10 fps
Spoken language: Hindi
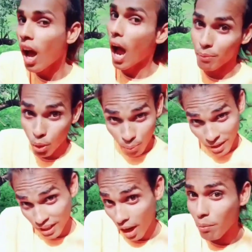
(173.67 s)
आपको
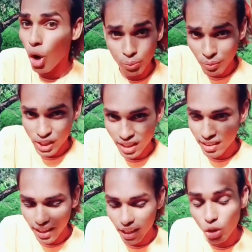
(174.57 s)
मीठा बहुत पसंद है
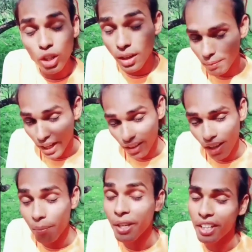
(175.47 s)
ना तो ये बेर ना
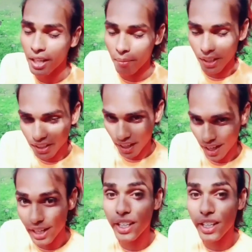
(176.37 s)
मीठे मीठे हैं इसे